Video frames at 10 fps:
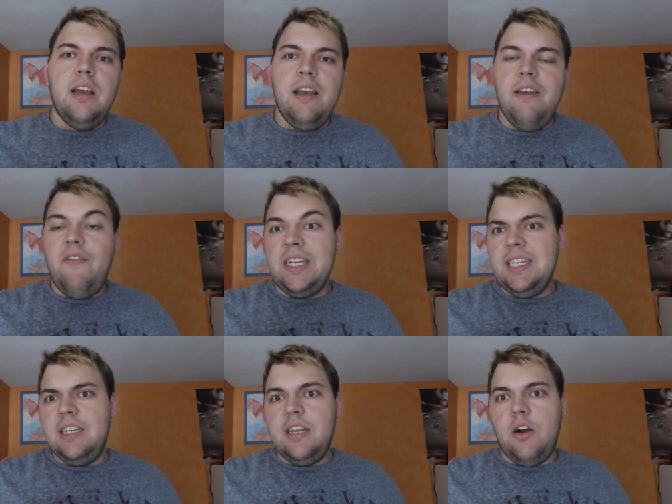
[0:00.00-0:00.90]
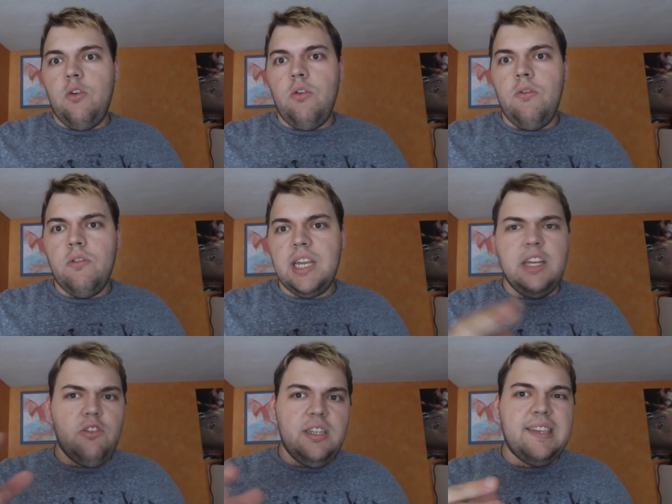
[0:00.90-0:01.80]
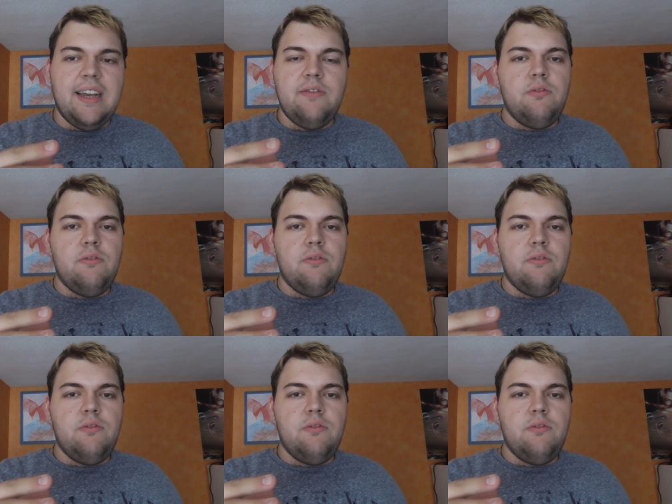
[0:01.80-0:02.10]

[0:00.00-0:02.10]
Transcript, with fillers: Äh, wann genau, kann ich noch nicht sagen.